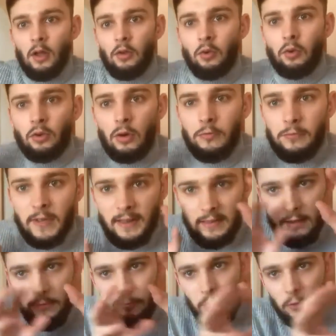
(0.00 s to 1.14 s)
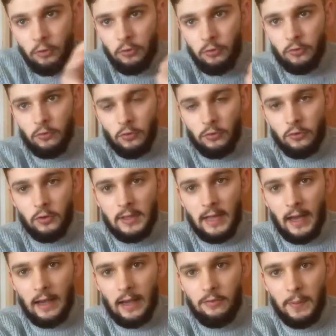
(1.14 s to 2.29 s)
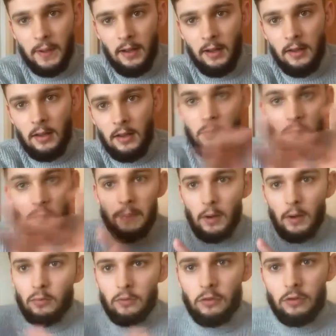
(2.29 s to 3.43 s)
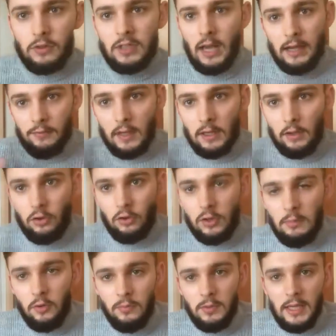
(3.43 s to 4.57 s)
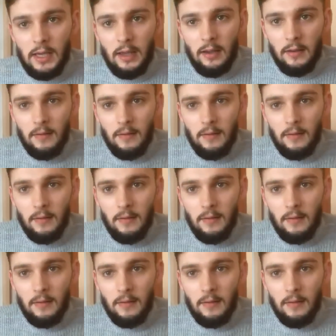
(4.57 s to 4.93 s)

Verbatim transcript: Donc, en fait, tu es focus sur ce que tu n'arrives pas, mais par contre, ce que tu arrives, tu as totalement oublié.